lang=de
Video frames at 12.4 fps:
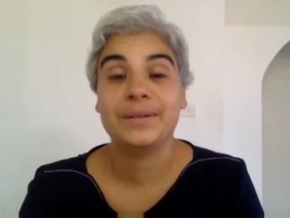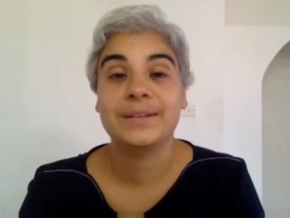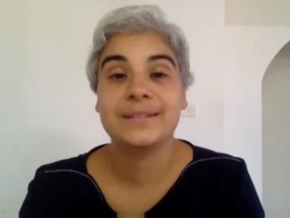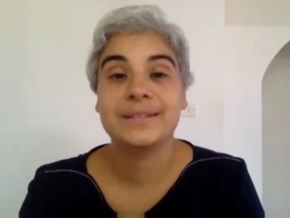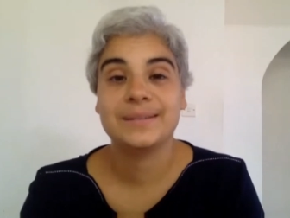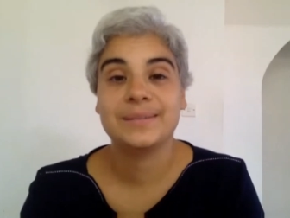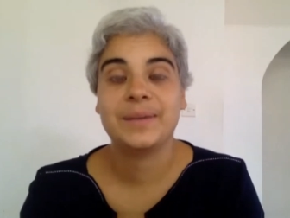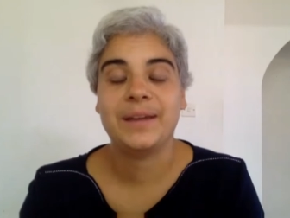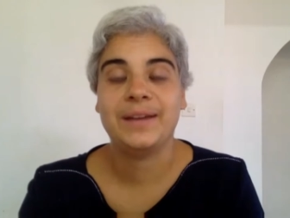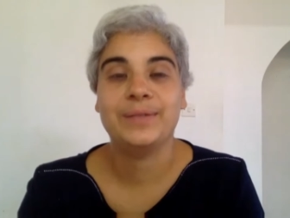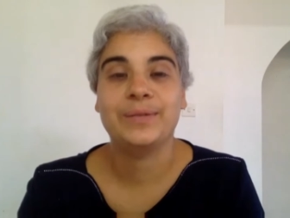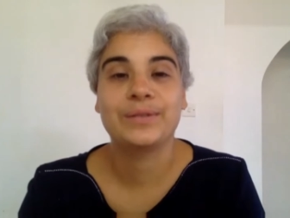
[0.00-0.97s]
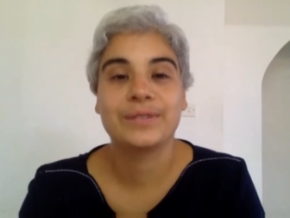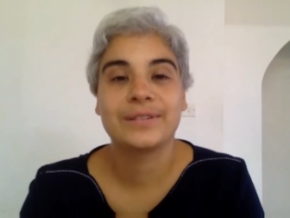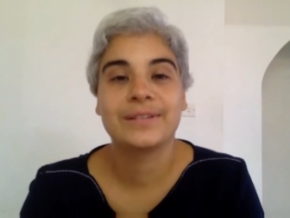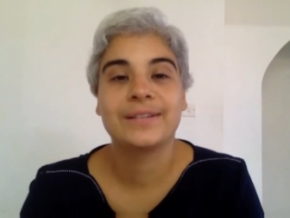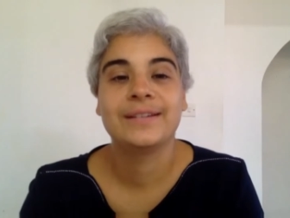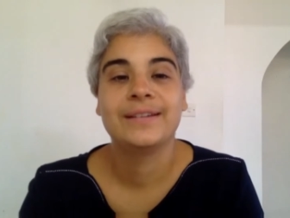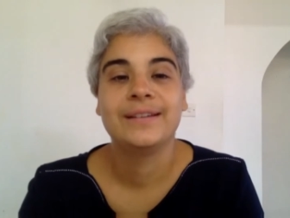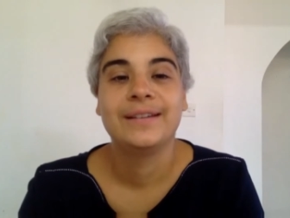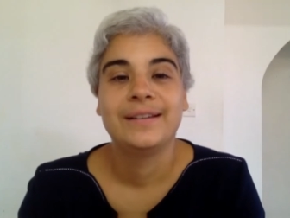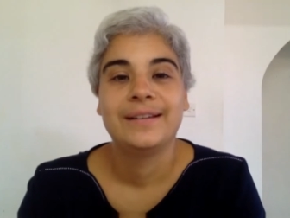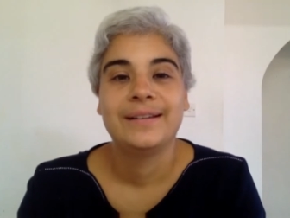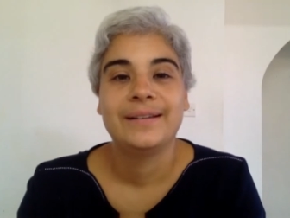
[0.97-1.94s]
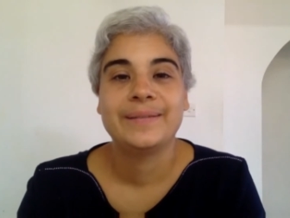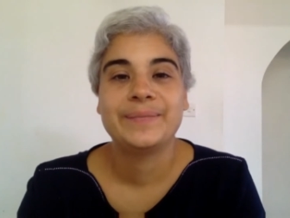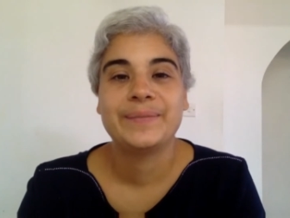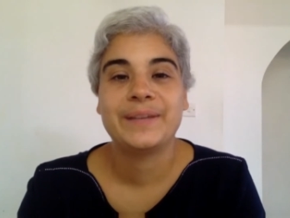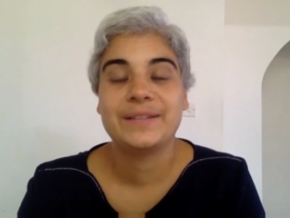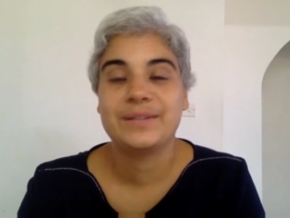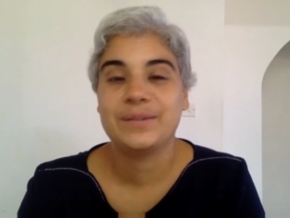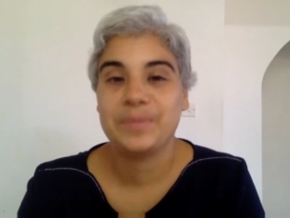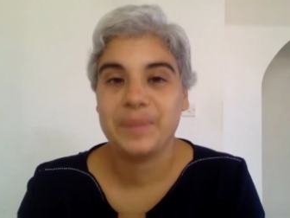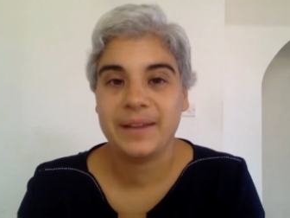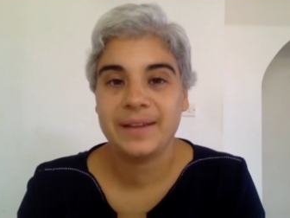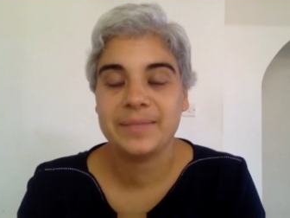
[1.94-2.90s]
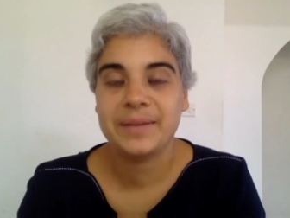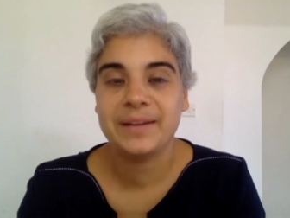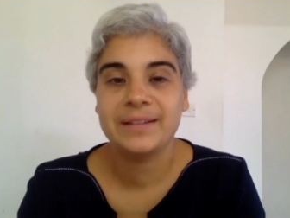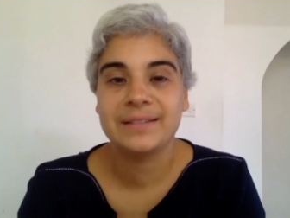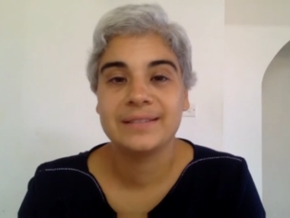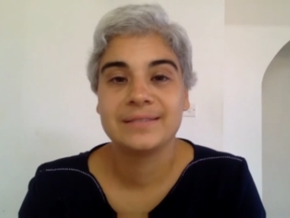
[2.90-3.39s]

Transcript: das ist beeindruckend. Ähm, hast du noch mehr gemacht?